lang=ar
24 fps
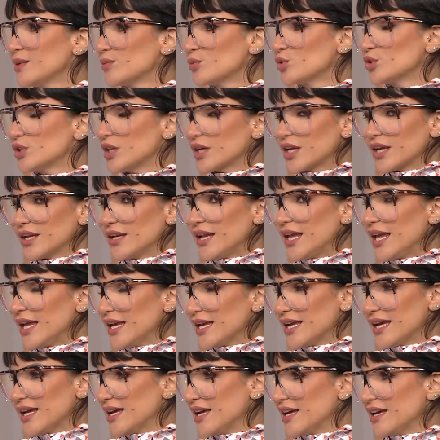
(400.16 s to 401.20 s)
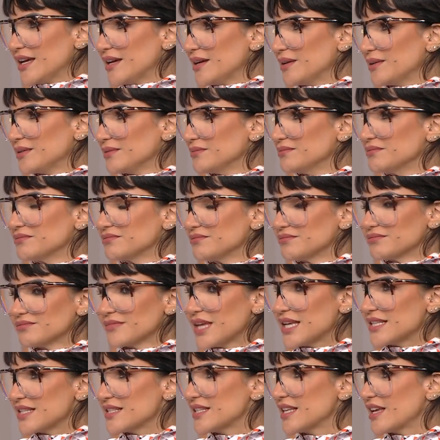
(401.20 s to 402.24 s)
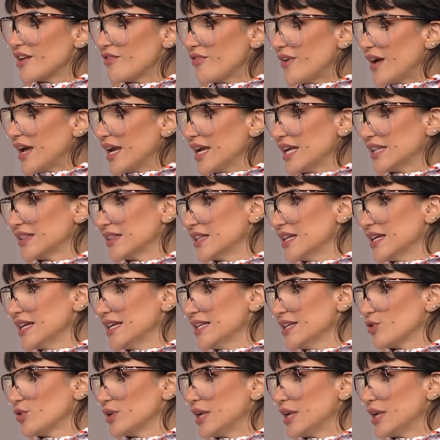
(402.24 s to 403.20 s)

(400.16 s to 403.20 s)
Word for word: الموضه كان حاجه اساسيه في حياتنا يعني